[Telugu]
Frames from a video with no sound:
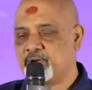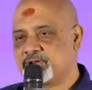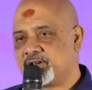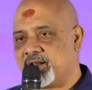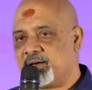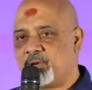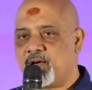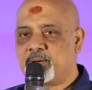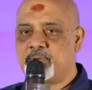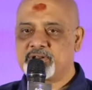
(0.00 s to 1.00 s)
వచ్చి అలా బ్లాక్
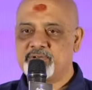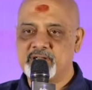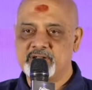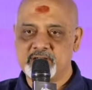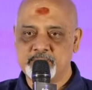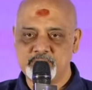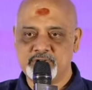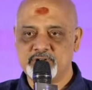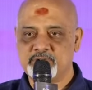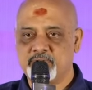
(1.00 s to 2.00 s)
బస్టర్ విజయాన్ని సమోదు
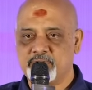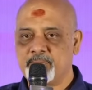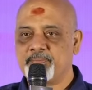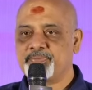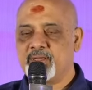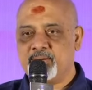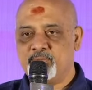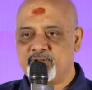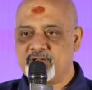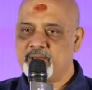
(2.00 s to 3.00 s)
చేసుకోవటం
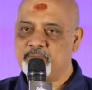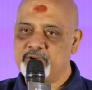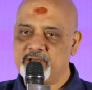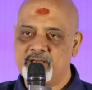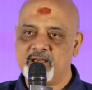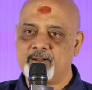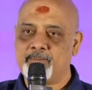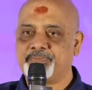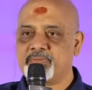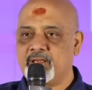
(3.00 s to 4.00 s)
ముఖ్యంగా ముఖ్యంగా
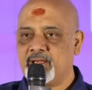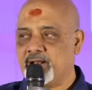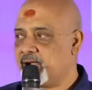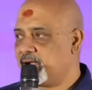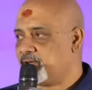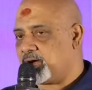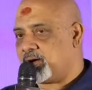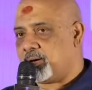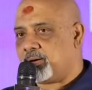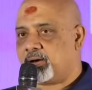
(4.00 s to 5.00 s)
ఇలాంటి ఒక
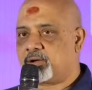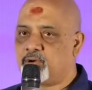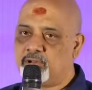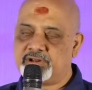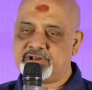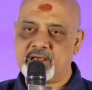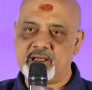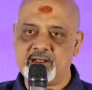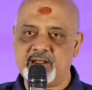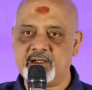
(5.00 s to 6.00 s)
రోల్ చేయాలి
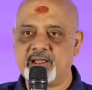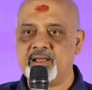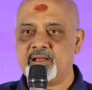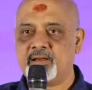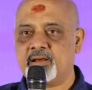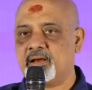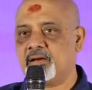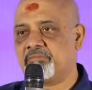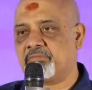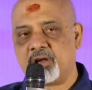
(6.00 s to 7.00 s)
అంటే
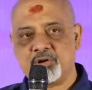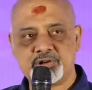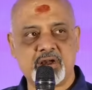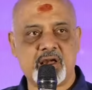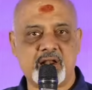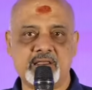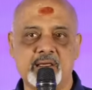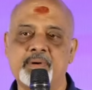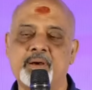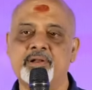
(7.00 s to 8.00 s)
అనుష్క గారిని తప్ప
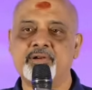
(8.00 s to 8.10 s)
మనం